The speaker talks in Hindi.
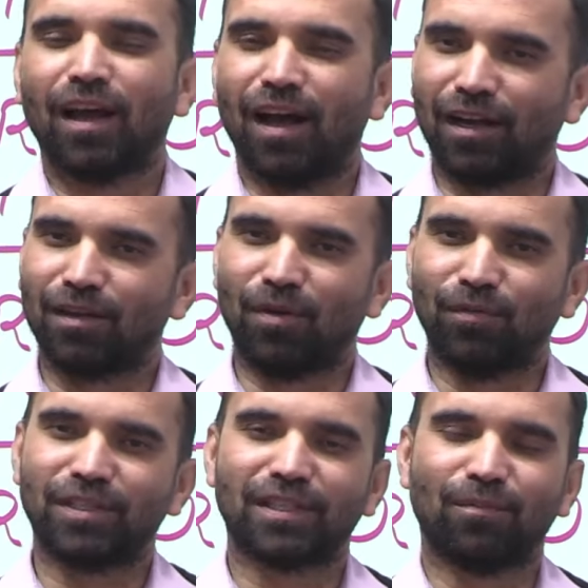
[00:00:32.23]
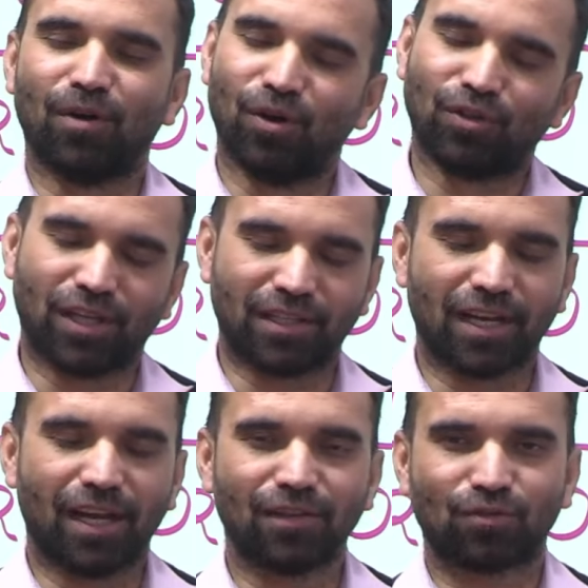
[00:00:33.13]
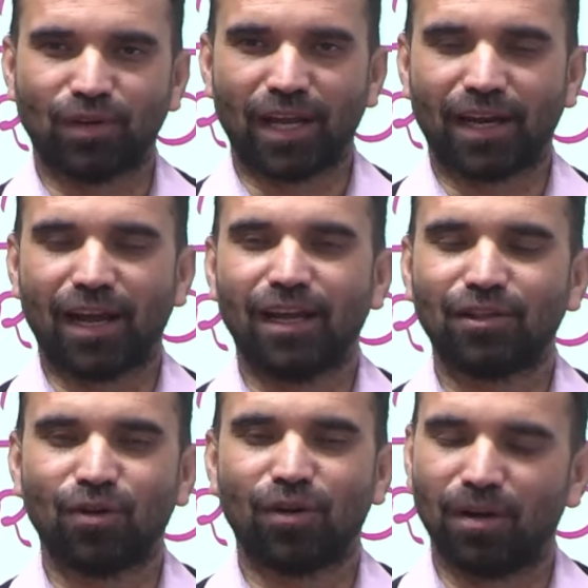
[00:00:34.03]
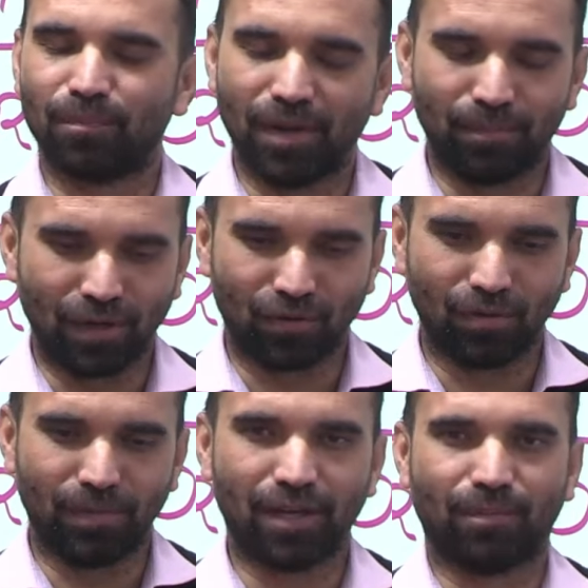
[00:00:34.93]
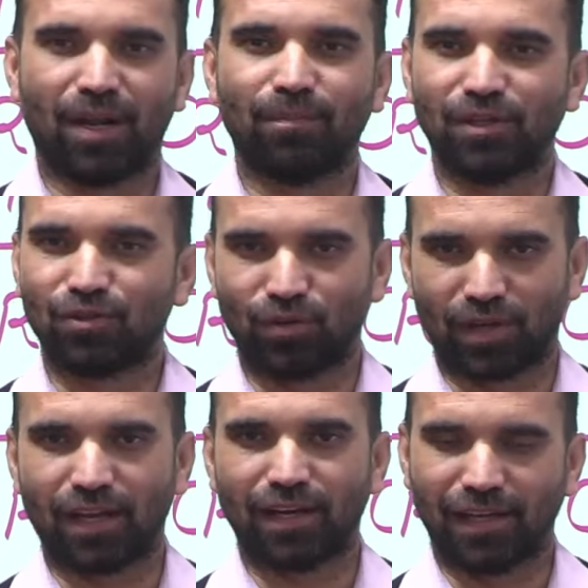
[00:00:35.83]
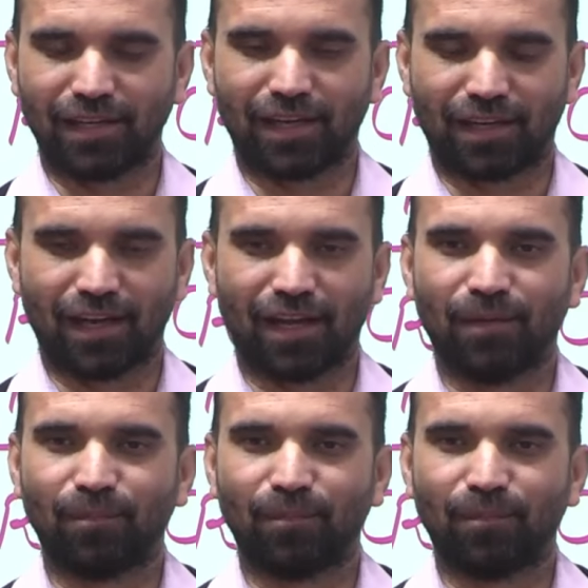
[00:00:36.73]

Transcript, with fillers: आगे भविष्य बहुत अच्छा है सुनहरा है तो पे बिल्कुल भी अपना मन छोटा नहीं करना है